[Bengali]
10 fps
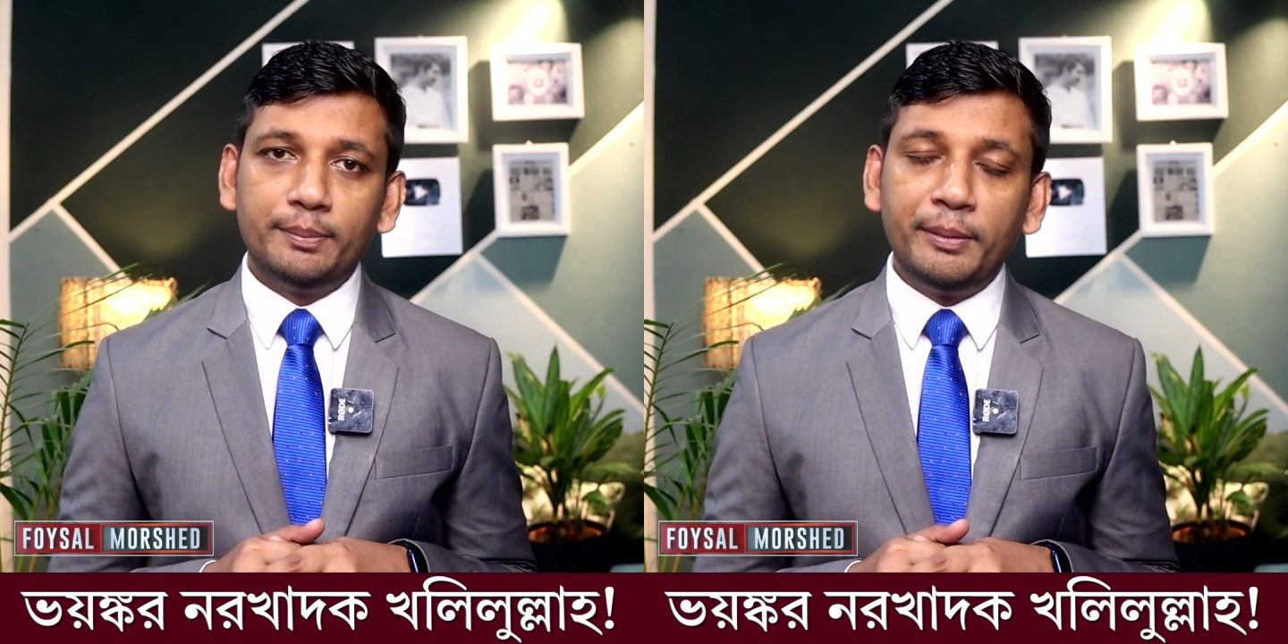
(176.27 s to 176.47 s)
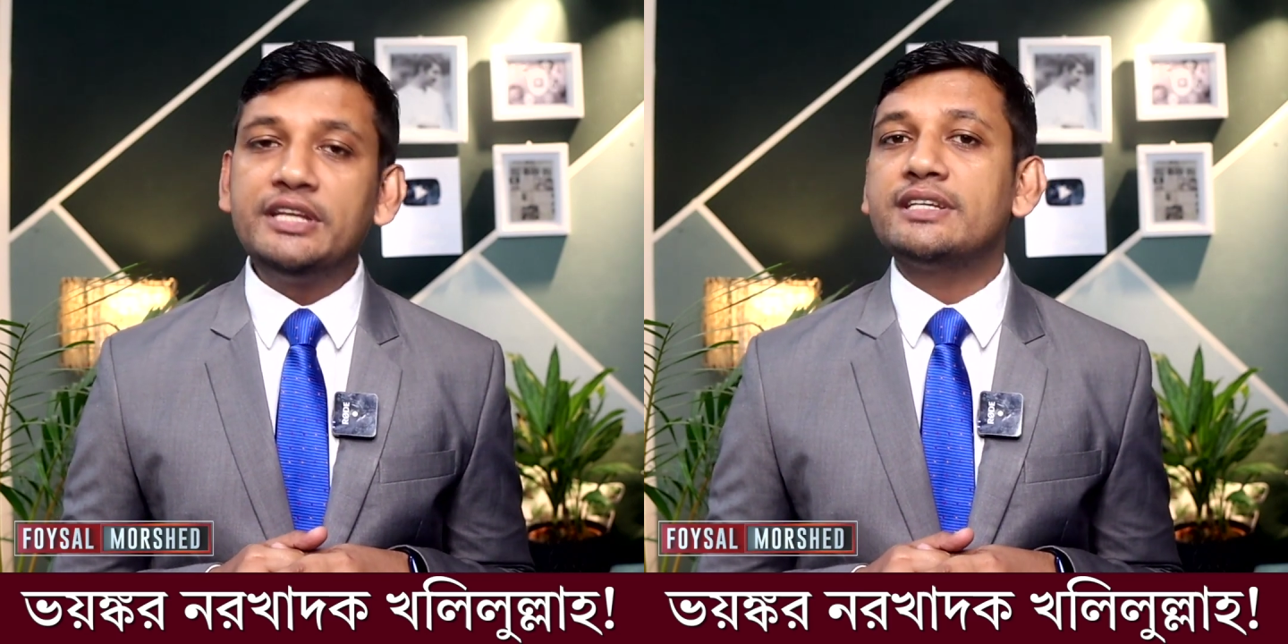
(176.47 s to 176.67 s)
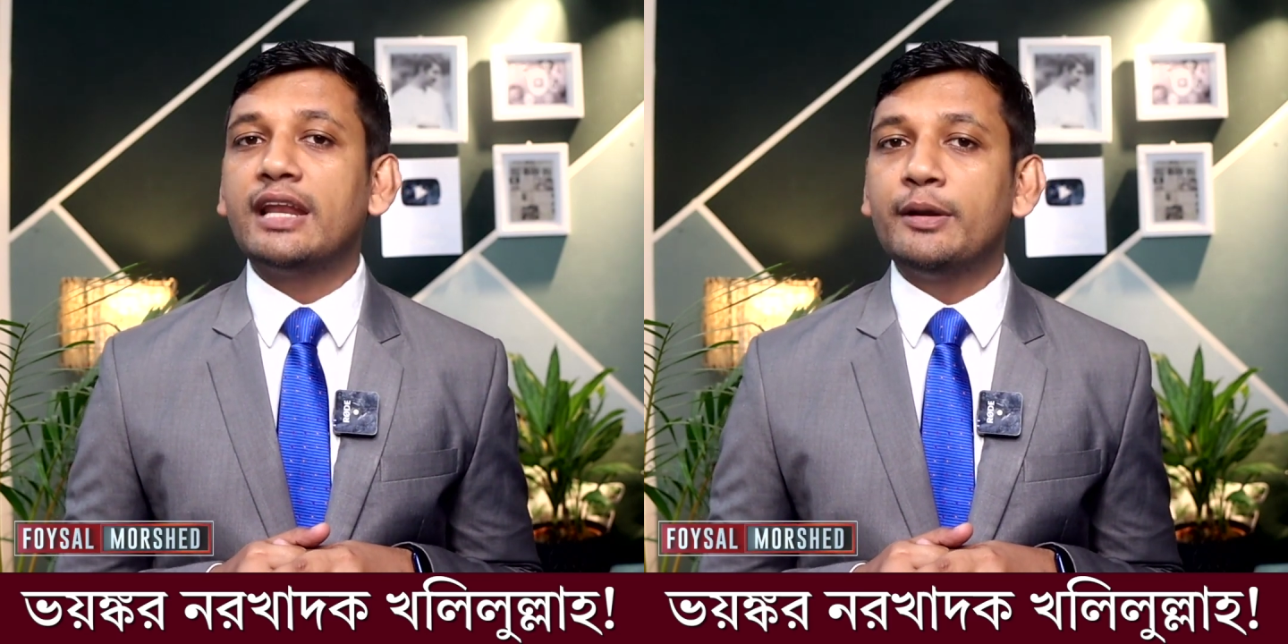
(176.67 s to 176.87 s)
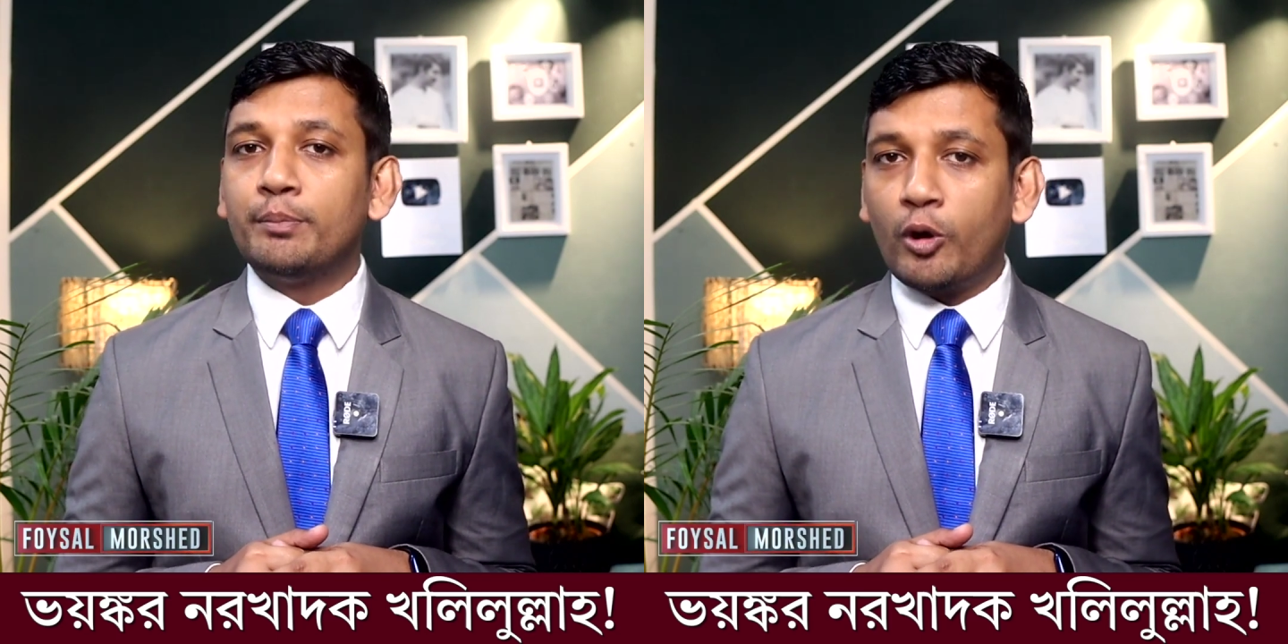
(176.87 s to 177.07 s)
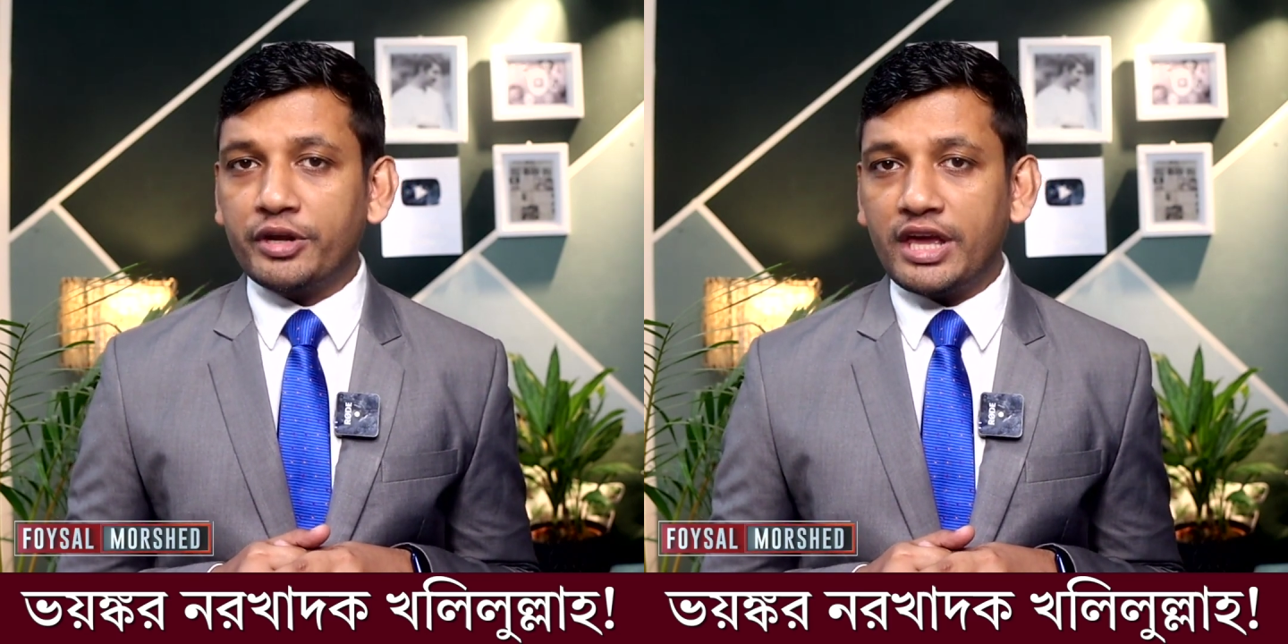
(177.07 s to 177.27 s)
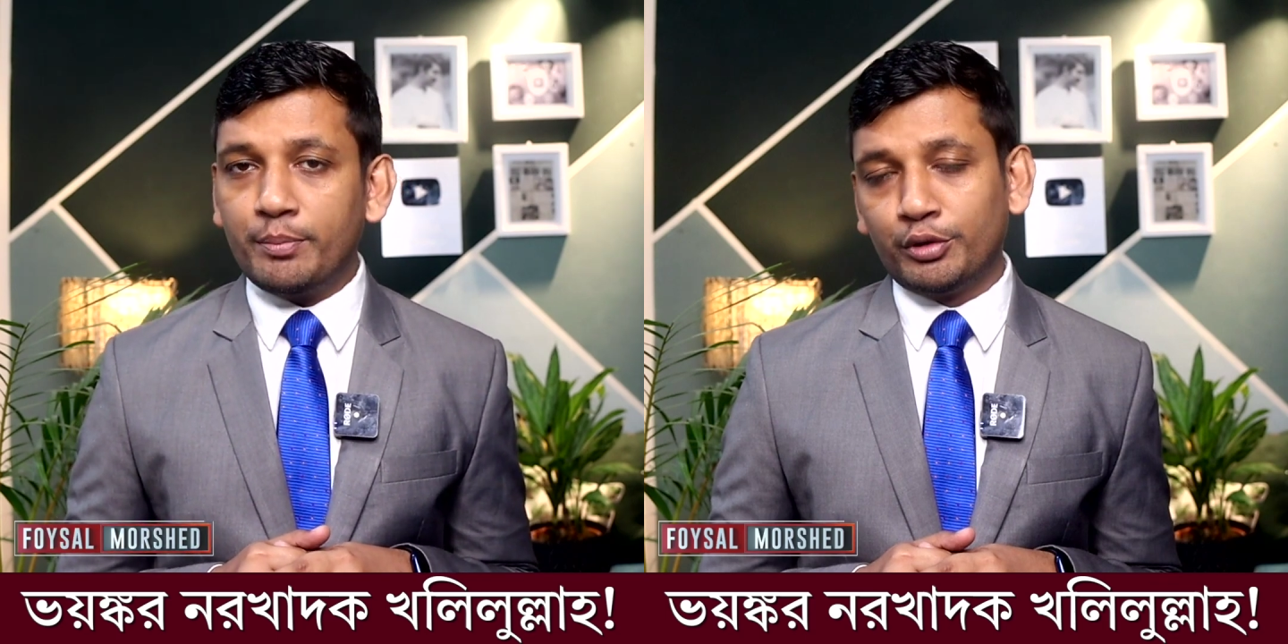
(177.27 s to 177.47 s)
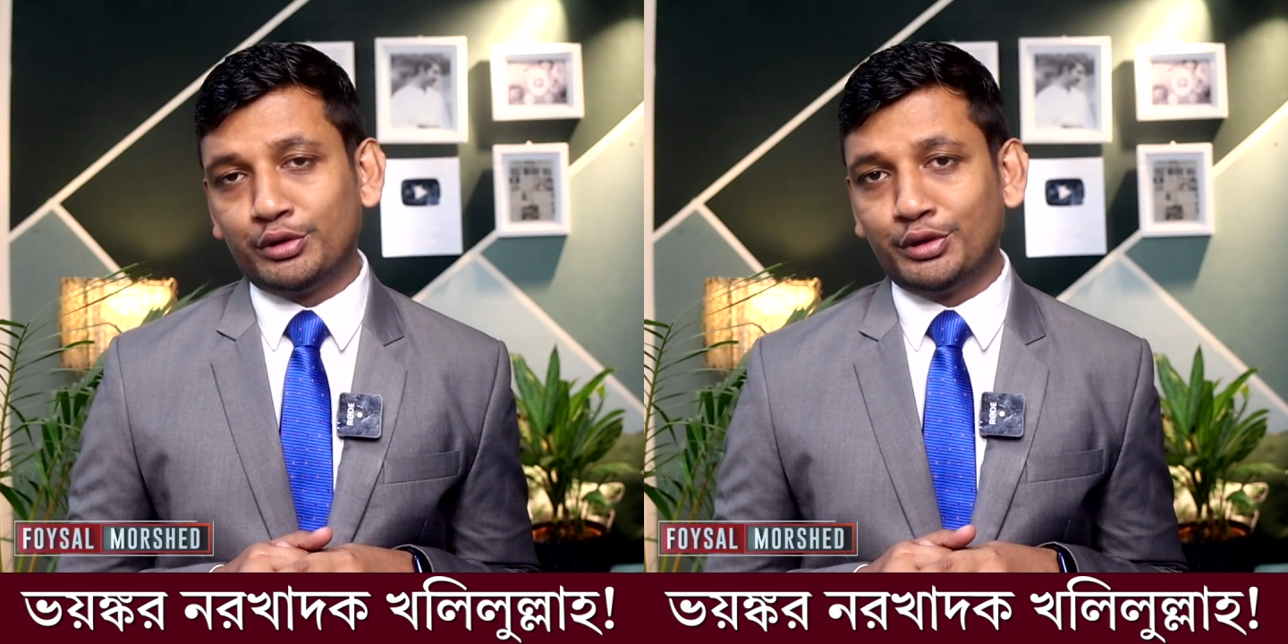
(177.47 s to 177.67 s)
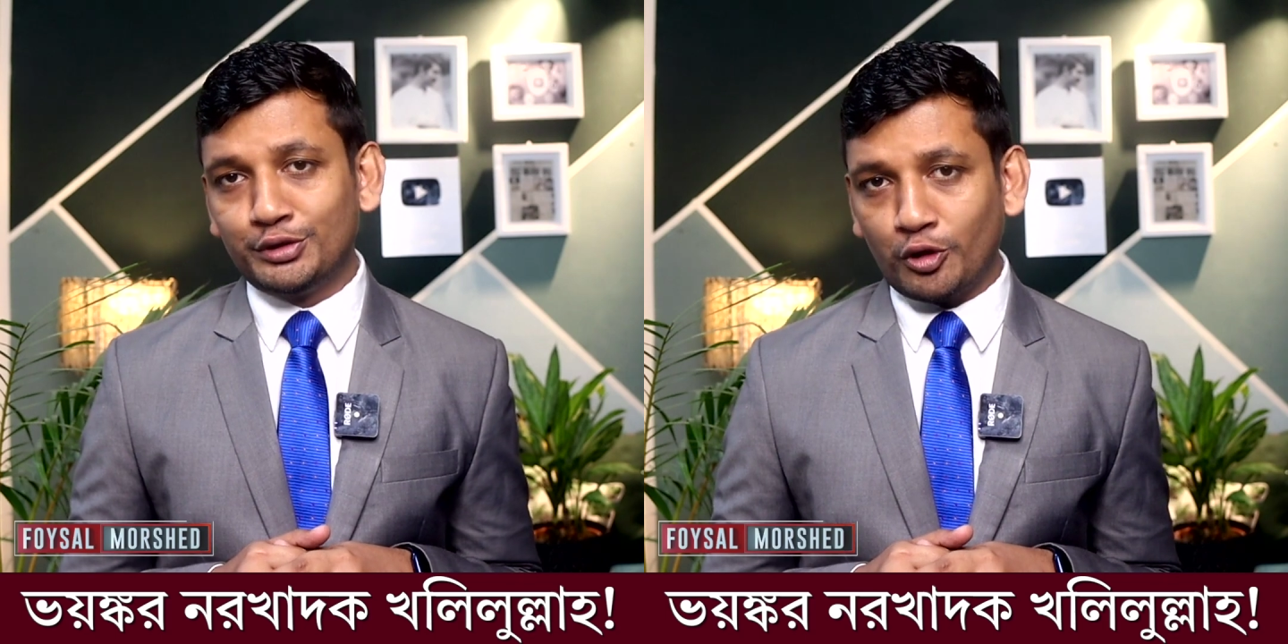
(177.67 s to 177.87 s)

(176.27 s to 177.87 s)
মেডিকেলের মর্গে বন্ধু